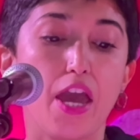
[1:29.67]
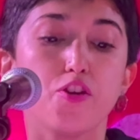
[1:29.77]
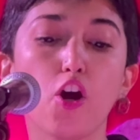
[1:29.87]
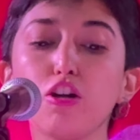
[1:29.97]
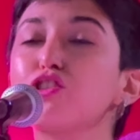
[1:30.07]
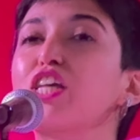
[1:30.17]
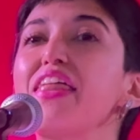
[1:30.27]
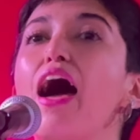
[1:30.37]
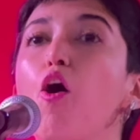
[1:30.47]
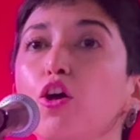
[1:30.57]
no nos
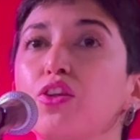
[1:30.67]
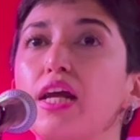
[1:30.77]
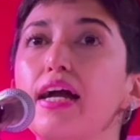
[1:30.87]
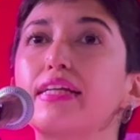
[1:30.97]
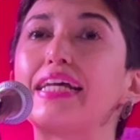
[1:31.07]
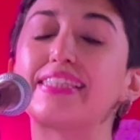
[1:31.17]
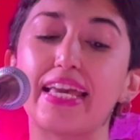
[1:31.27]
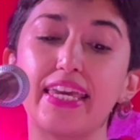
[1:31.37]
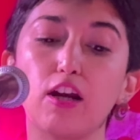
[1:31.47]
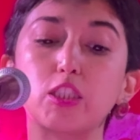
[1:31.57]
queda otra que
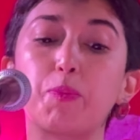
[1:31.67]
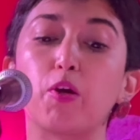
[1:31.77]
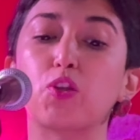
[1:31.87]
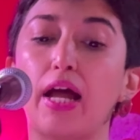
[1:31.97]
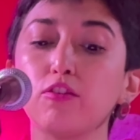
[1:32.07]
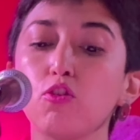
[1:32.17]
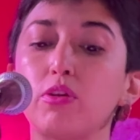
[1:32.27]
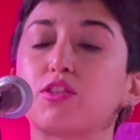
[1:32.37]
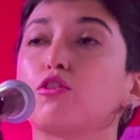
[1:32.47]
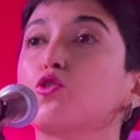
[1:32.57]
seguir explotando
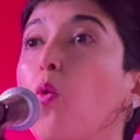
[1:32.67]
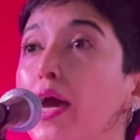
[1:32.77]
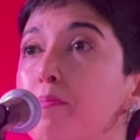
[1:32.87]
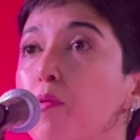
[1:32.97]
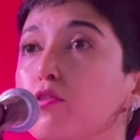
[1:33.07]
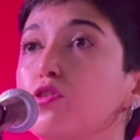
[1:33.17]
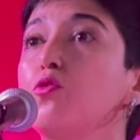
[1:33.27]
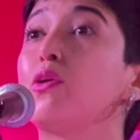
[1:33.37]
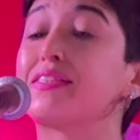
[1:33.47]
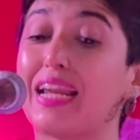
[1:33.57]
nuestros cuerpos,
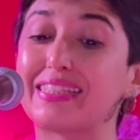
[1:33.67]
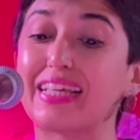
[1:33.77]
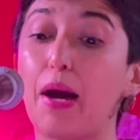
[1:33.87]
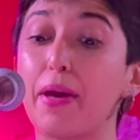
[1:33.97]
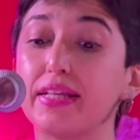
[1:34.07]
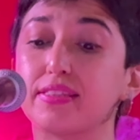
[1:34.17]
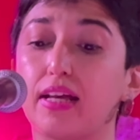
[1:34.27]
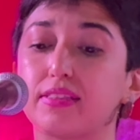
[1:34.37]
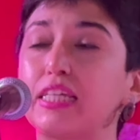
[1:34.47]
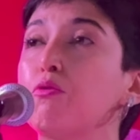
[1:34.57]
nuestras cabezas
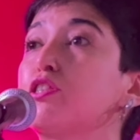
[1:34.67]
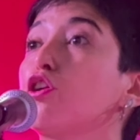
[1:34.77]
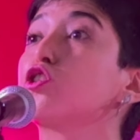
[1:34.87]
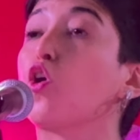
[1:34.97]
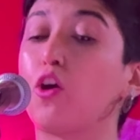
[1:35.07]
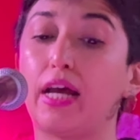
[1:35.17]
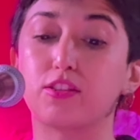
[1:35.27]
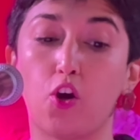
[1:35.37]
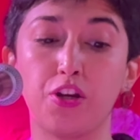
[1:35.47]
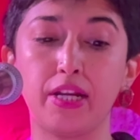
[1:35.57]
y nuestros
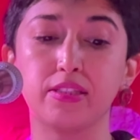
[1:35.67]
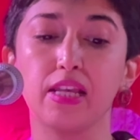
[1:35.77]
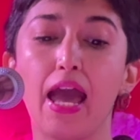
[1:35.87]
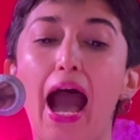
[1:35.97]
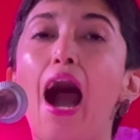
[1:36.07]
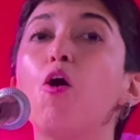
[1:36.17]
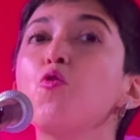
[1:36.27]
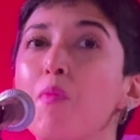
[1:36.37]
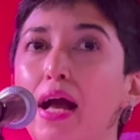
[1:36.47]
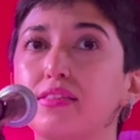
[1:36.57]
corazones
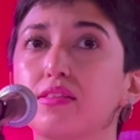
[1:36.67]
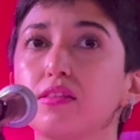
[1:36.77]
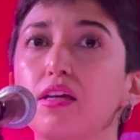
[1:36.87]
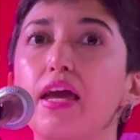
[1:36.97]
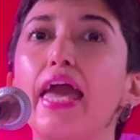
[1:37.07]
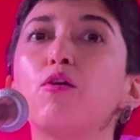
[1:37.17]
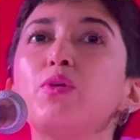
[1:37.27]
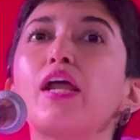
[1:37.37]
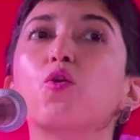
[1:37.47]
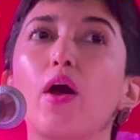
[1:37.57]
aún más en
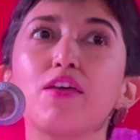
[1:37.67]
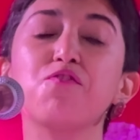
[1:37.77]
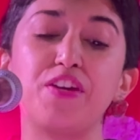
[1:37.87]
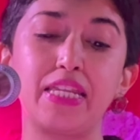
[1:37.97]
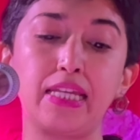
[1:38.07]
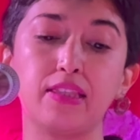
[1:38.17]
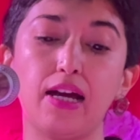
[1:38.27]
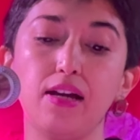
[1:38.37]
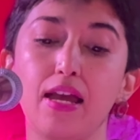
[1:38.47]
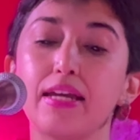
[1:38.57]
una rueda
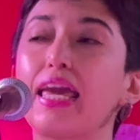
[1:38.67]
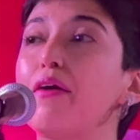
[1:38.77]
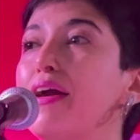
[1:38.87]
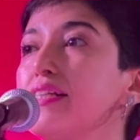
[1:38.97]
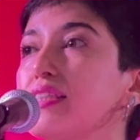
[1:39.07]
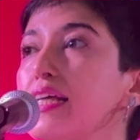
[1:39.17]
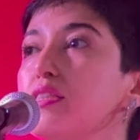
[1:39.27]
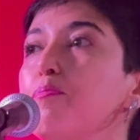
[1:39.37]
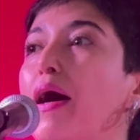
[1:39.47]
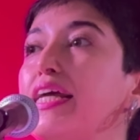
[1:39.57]
infinita que a veces
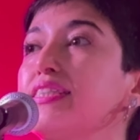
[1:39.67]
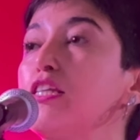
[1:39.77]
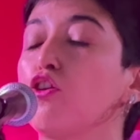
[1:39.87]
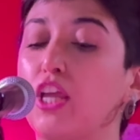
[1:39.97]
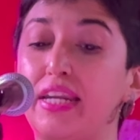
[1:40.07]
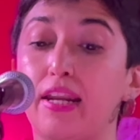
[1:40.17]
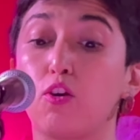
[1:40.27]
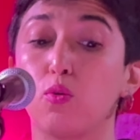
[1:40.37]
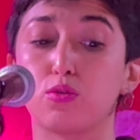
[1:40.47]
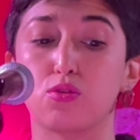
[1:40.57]
parece no tener
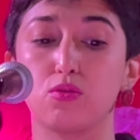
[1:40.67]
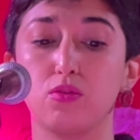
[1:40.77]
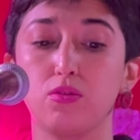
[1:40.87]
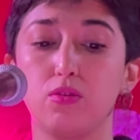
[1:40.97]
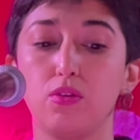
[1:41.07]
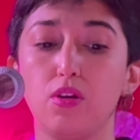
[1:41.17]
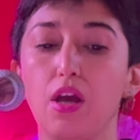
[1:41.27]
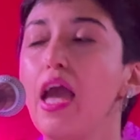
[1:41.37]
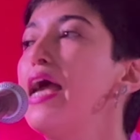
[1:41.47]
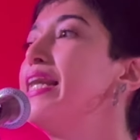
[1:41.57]
luz.
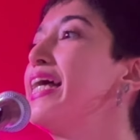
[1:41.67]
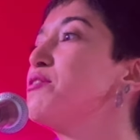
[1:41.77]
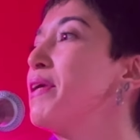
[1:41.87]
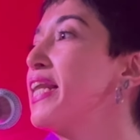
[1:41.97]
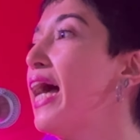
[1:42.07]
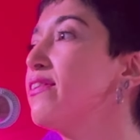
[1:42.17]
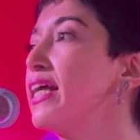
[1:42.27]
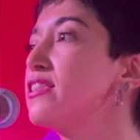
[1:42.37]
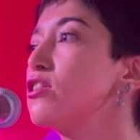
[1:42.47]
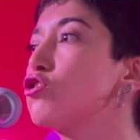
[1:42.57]
Los
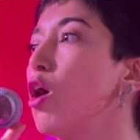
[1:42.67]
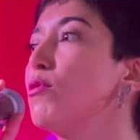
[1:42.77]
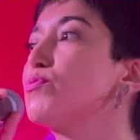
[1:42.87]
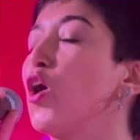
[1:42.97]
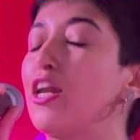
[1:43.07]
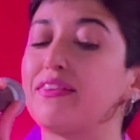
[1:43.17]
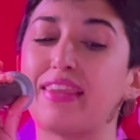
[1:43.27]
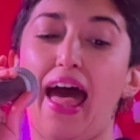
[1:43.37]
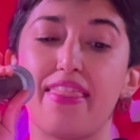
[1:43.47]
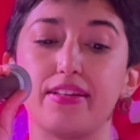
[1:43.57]
migrantes somos
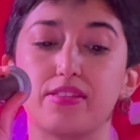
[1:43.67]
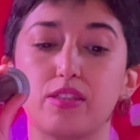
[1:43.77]
violentades